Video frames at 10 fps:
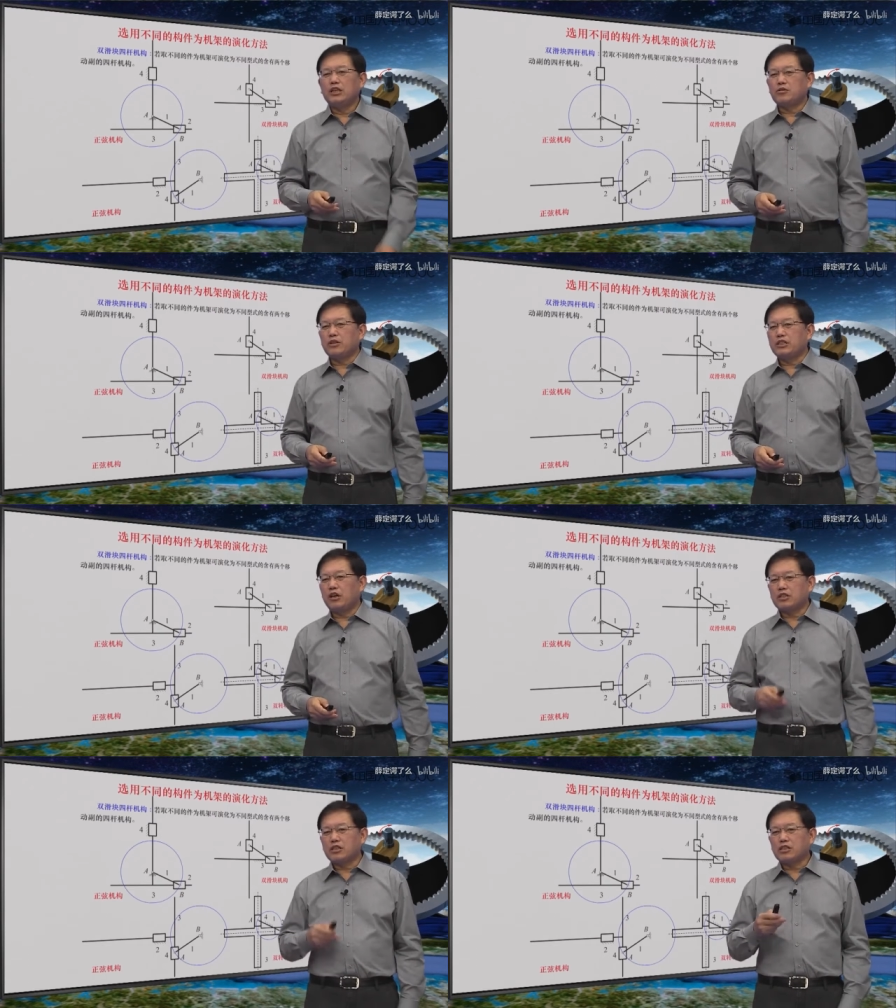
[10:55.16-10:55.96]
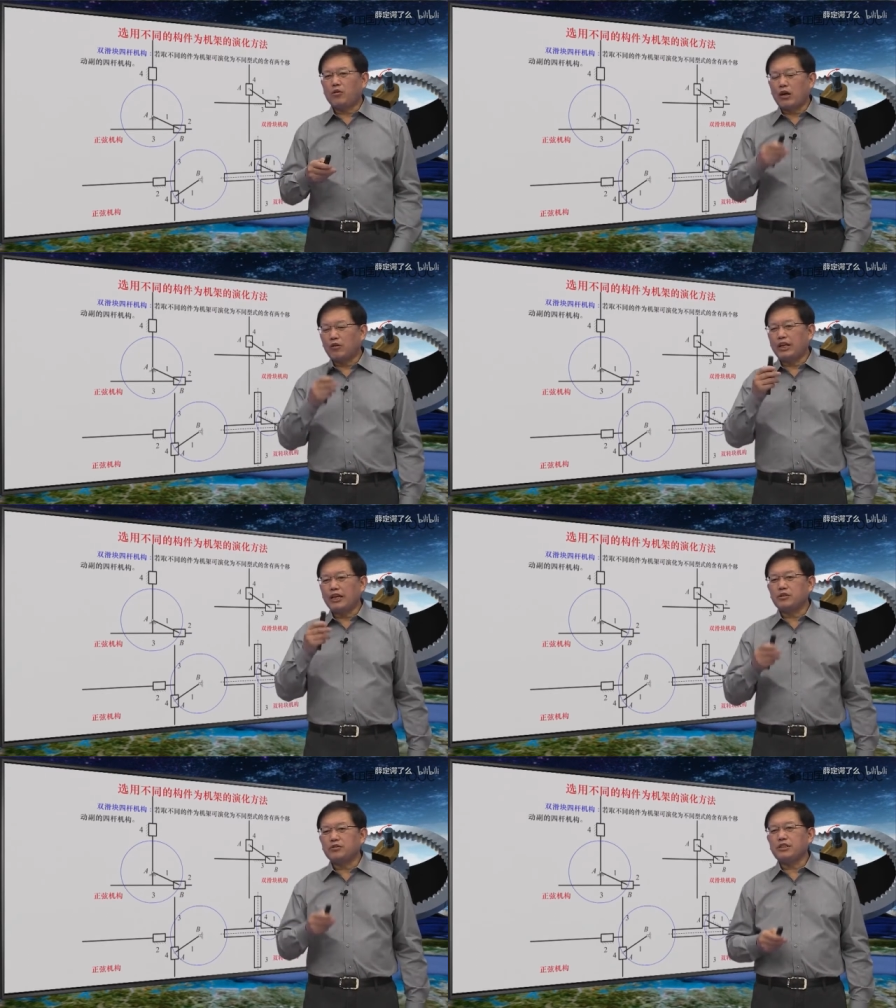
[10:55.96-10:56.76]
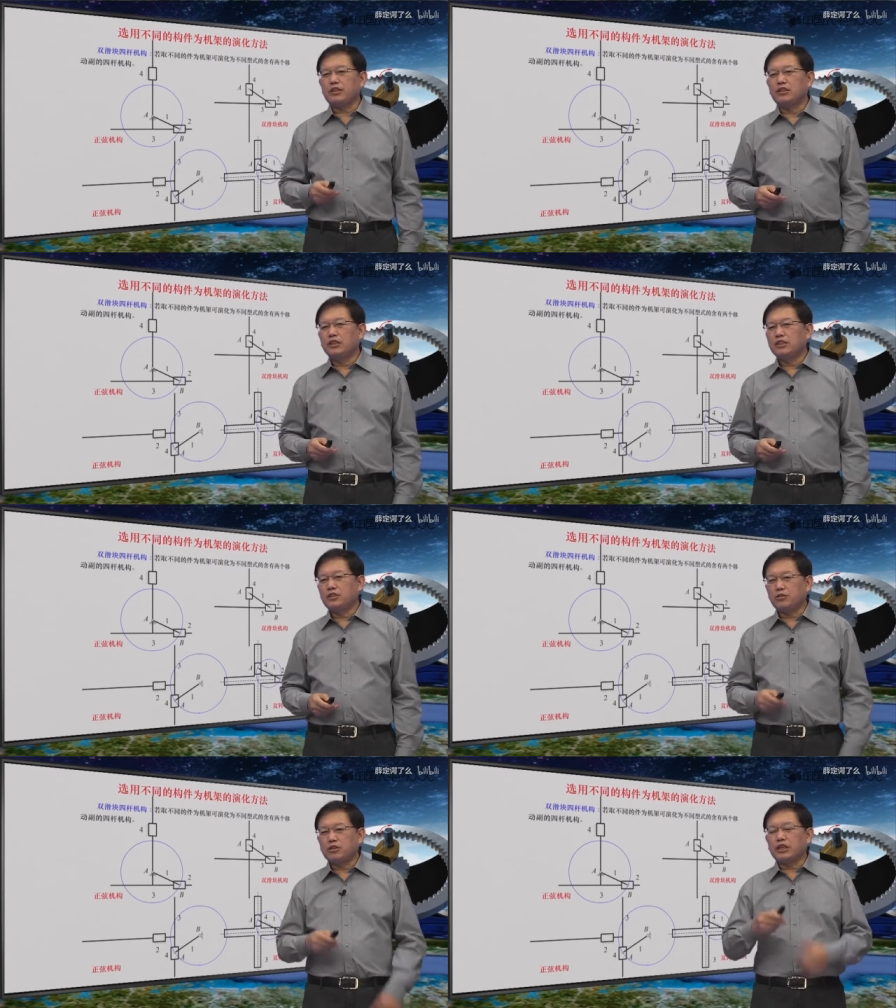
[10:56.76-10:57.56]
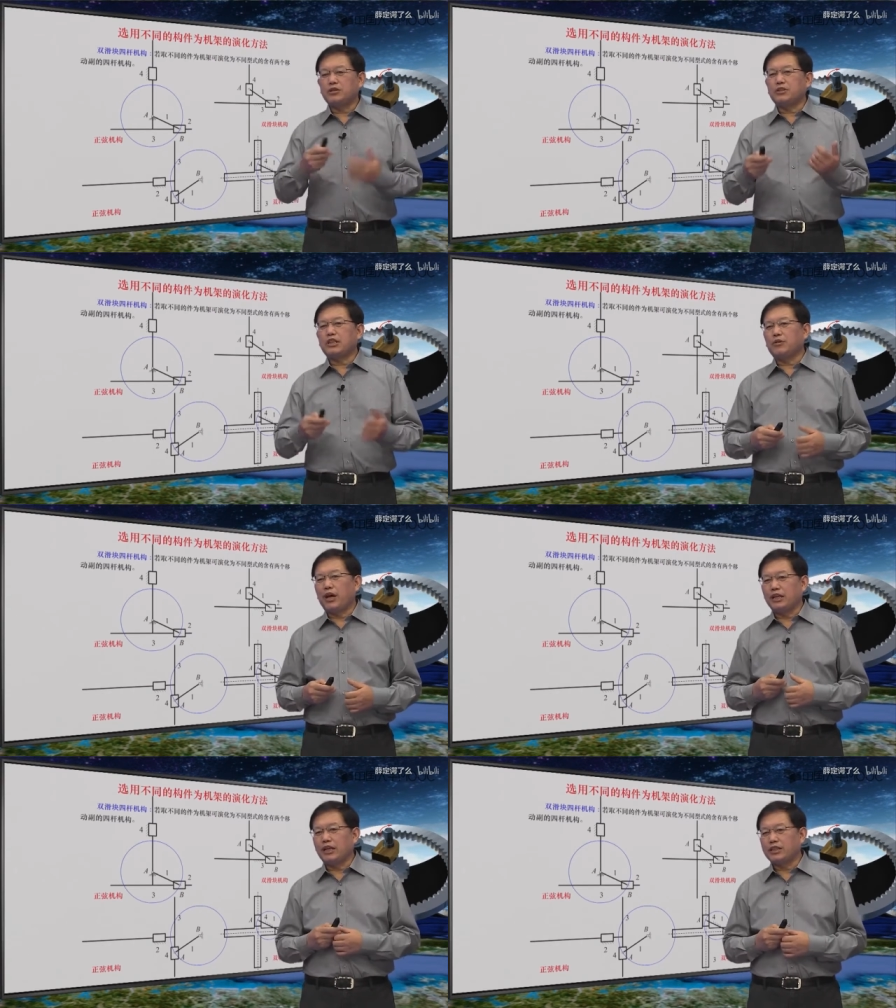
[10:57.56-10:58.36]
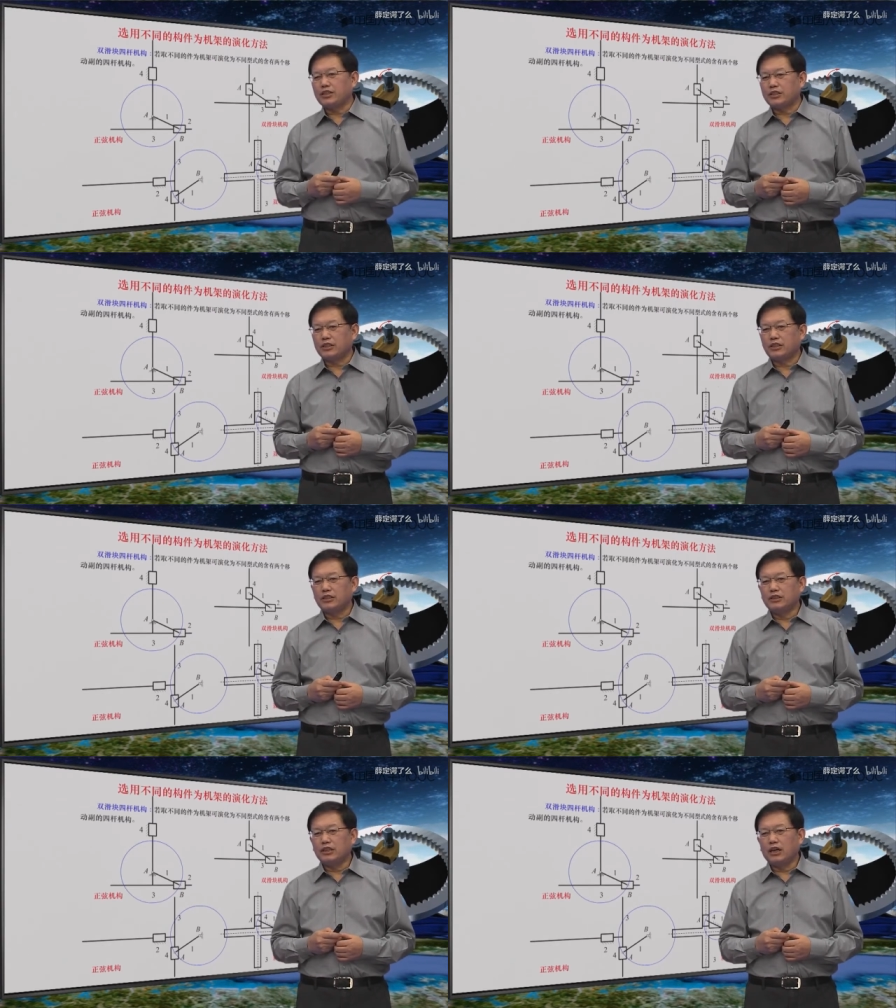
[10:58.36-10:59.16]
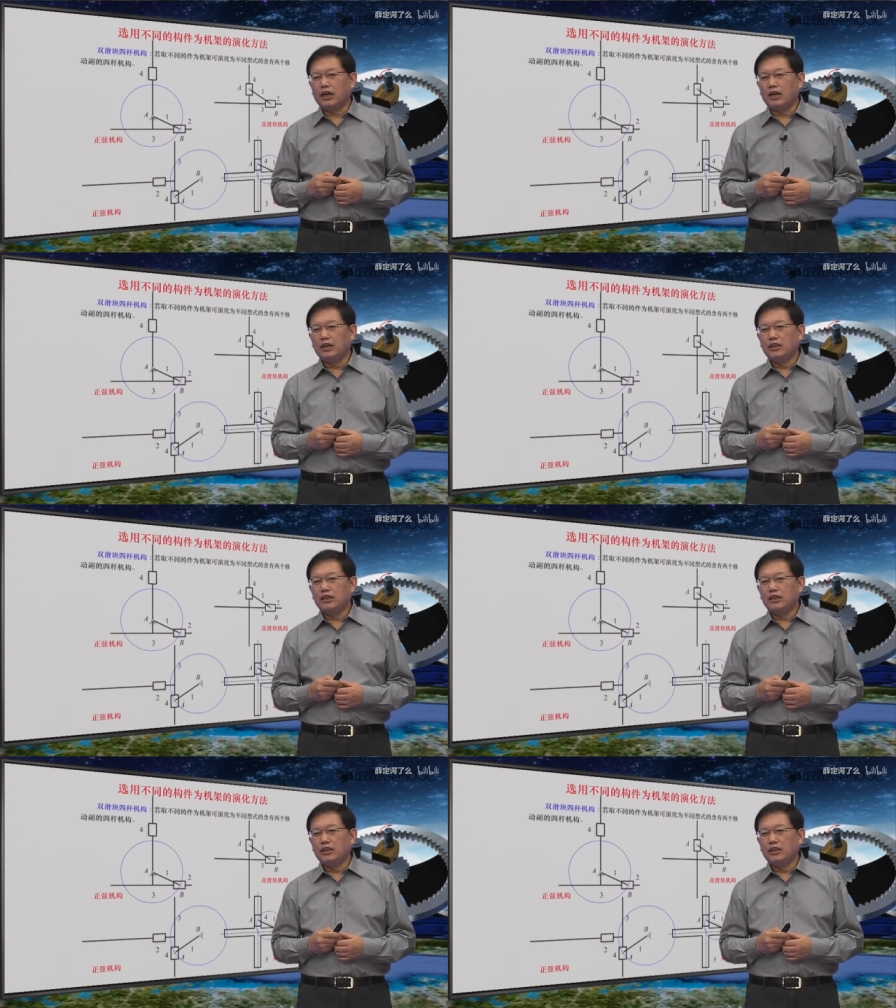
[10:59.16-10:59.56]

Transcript: 所以叫十字滑块连轴器，就是根据这个原理来设计的啊。